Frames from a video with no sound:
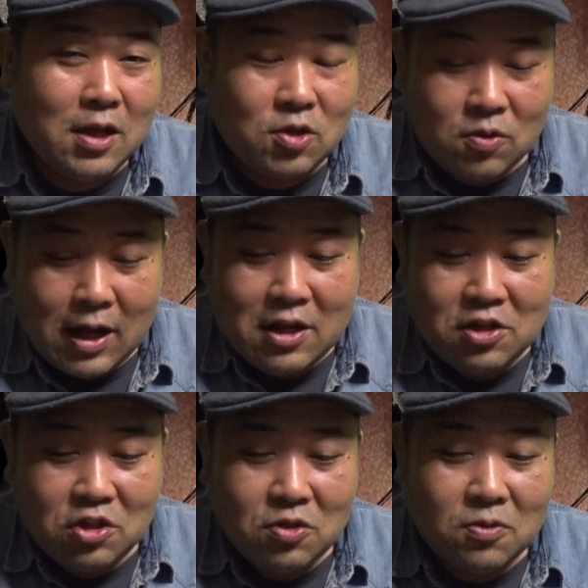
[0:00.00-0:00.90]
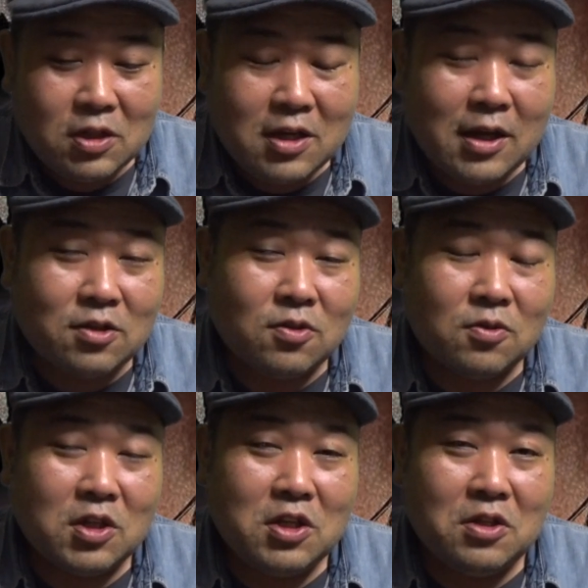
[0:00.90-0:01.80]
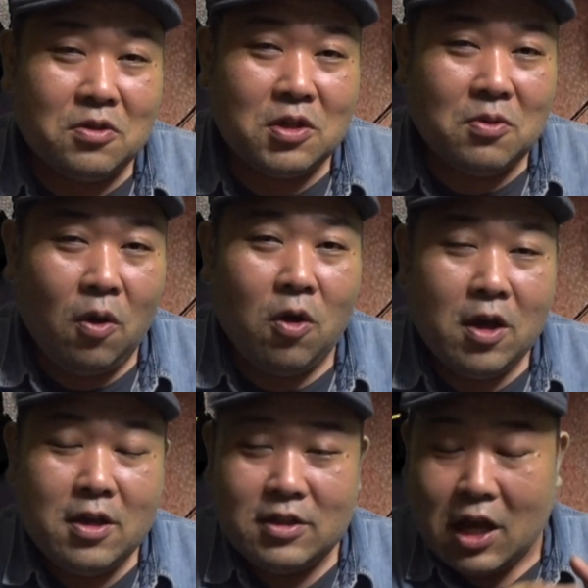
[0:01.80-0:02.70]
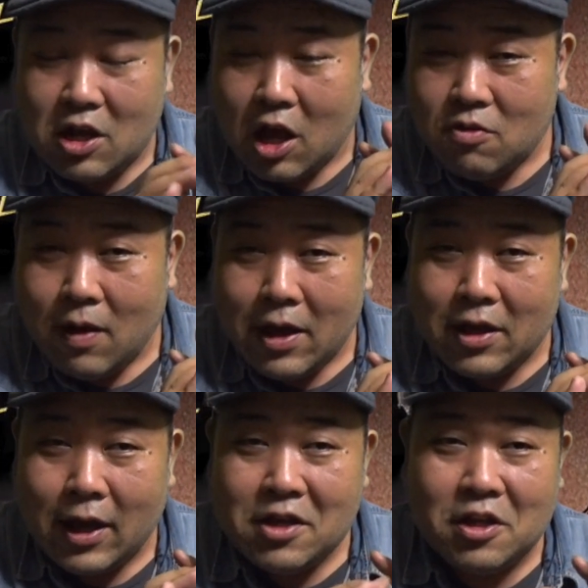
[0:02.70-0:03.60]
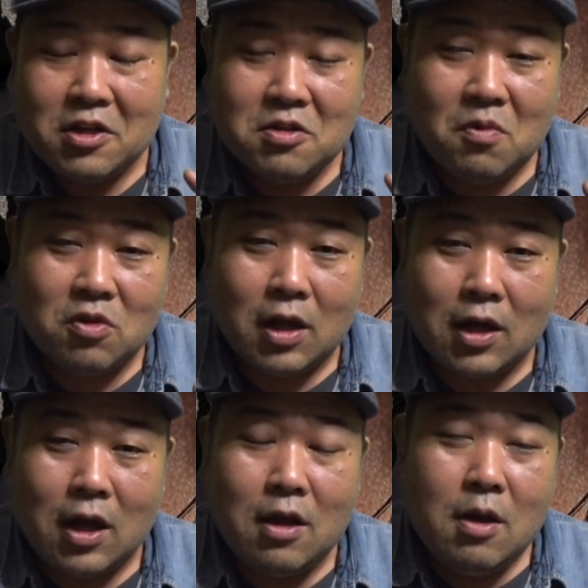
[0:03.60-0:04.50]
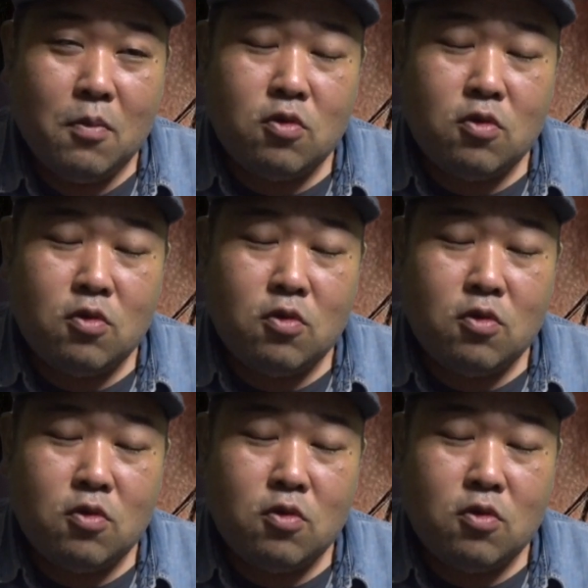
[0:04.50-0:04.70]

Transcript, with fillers: そんな日常生活の切り抜きを前半は描いていくもんだから、